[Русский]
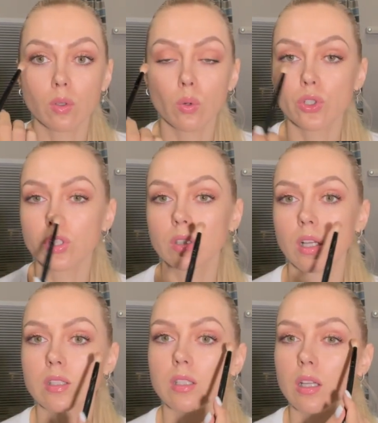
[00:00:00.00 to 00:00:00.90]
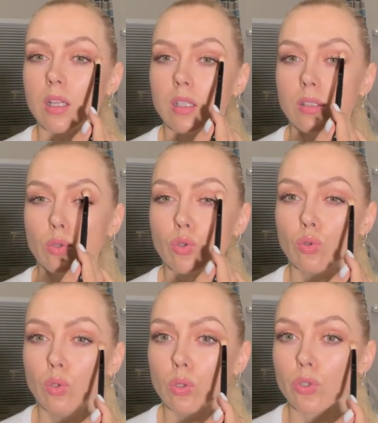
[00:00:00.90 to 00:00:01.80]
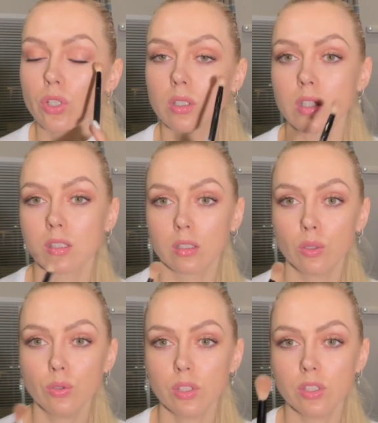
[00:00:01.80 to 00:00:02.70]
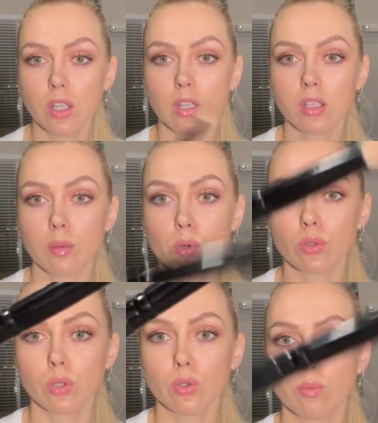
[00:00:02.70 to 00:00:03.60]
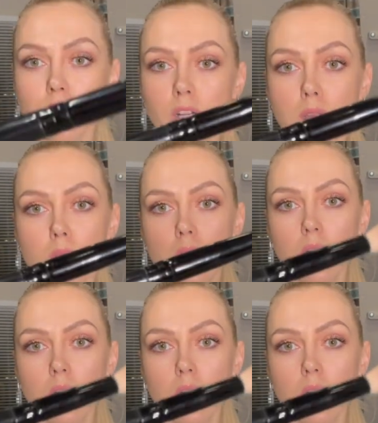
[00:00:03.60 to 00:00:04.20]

Очень классно она тушует, очень классно наносит тени, я просто ее обожаю.